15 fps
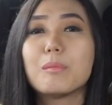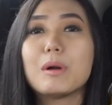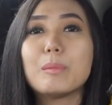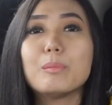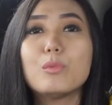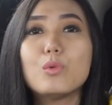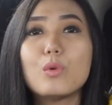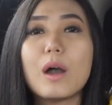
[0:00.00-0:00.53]

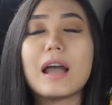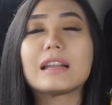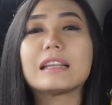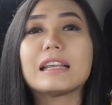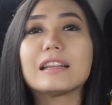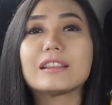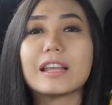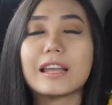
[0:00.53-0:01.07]
membuat
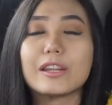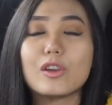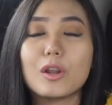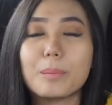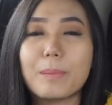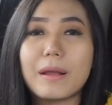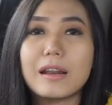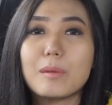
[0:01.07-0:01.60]

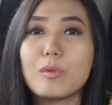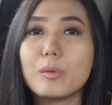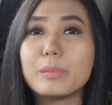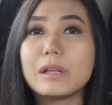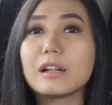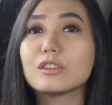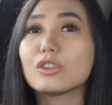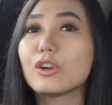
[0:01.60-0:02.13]
interior pada
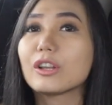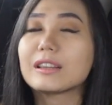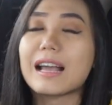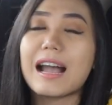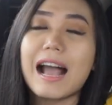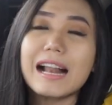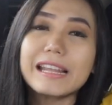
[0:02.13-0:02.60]
mobil Toyota